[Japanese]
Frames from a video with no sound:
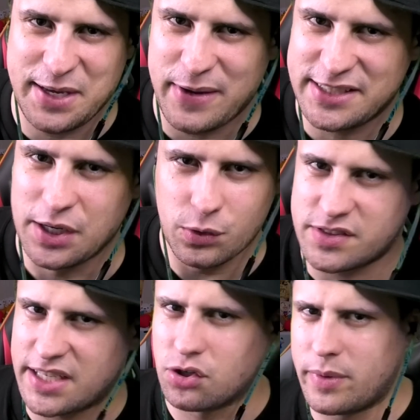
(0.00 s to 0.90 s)
いきましょう。
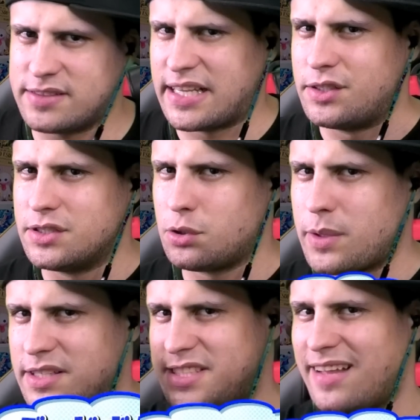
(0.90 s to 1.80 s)
ぜひとも皆さん
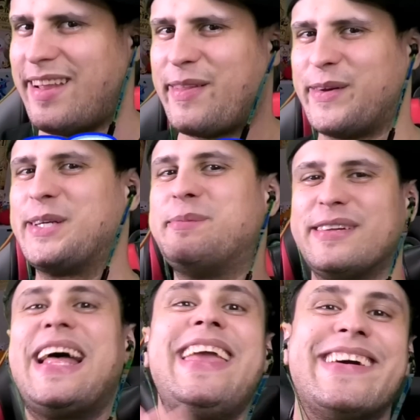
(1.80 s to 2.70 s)
グッドボタン、チャンネル登録
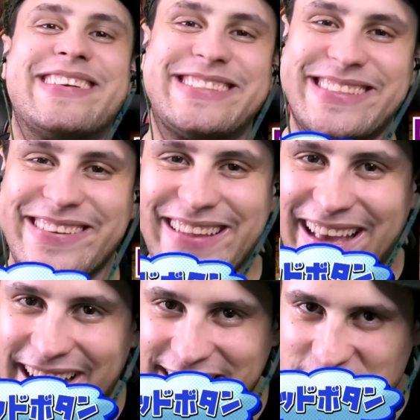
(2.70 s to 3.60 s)
ボタンよろしくお
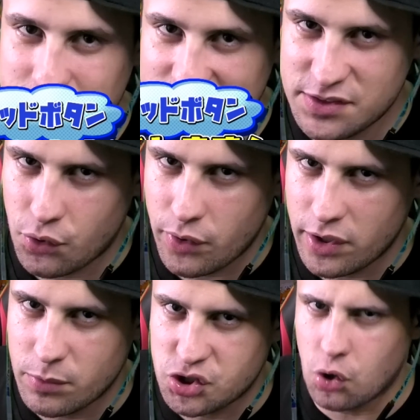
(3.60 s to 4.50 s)
願いいたします。それでは行きま